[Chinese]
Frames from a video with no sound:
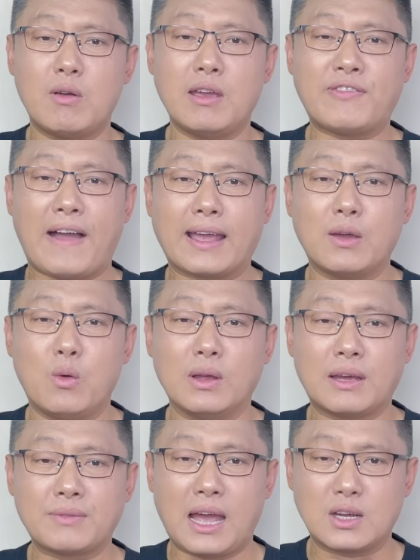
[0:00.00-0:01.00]
尉发给我
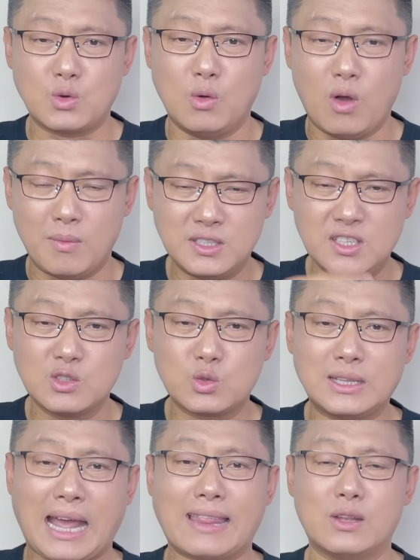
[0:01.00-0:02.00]
的啊，说我们尽
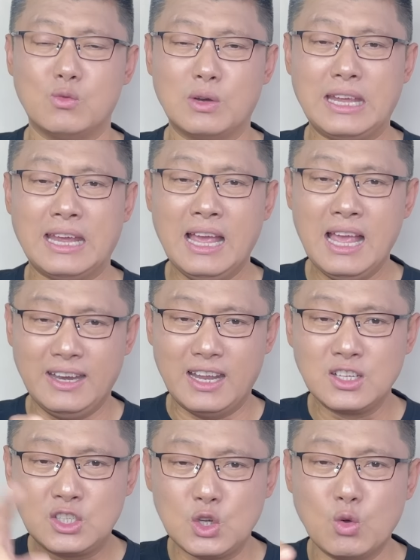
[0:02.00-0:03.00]
最大的努力，
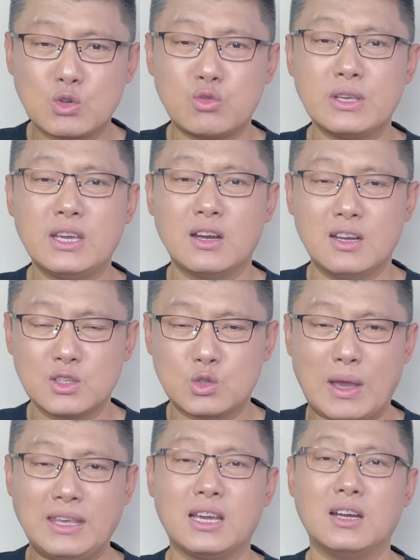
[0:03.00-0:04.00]
能救出一个人
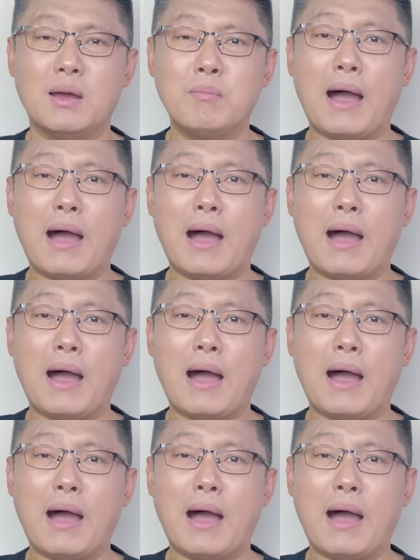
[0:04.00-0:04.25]
算一个人